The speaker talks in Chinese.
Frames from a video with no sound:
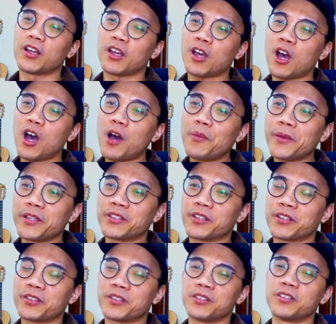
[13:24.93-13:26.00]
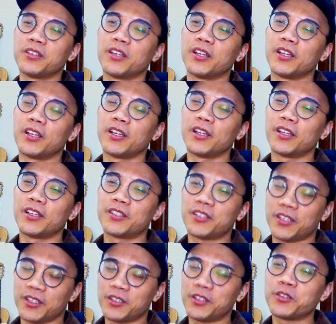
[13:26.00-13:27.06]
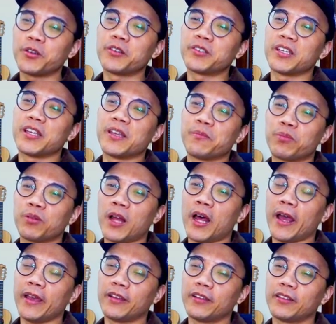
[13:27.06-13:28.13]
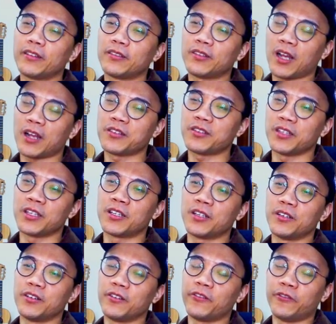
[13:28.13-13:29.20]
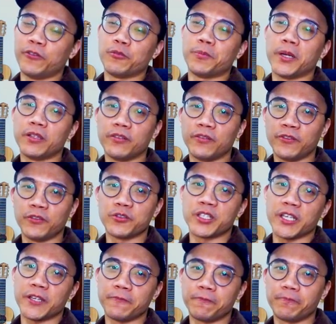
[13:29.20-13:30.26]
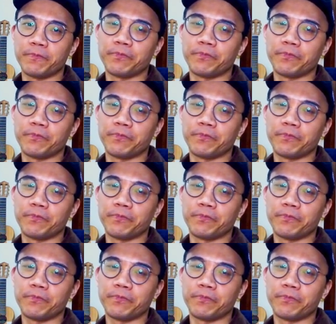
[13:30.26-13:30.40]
copy 这个字其实就已经 imply 它是一个副本、附件。